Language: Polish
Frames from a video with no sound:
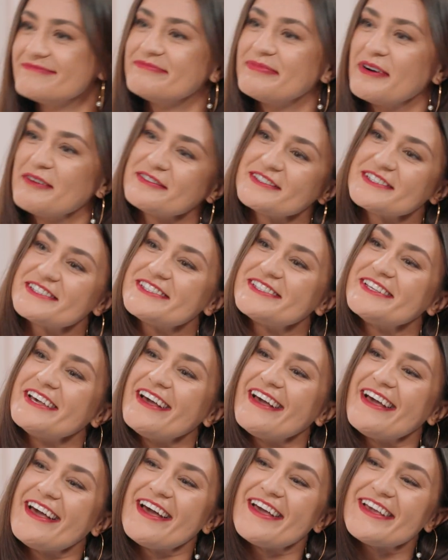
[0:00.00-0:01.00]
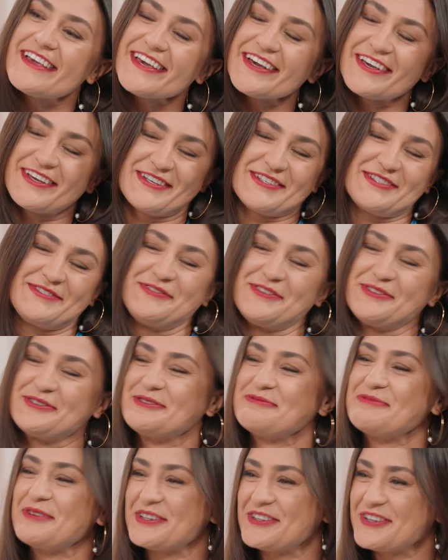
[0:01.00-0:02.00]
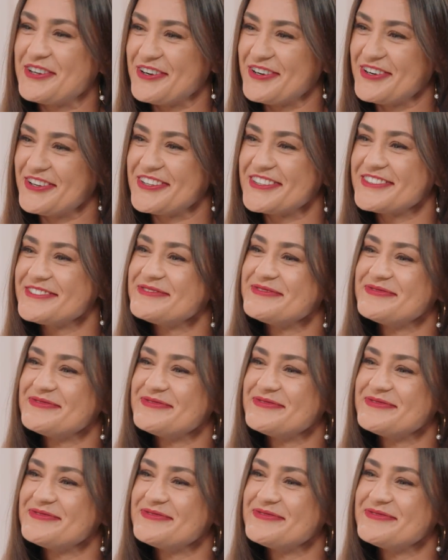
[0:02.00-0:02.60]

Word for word: Powiedz, Jaki jest Twój ulubiony kolor?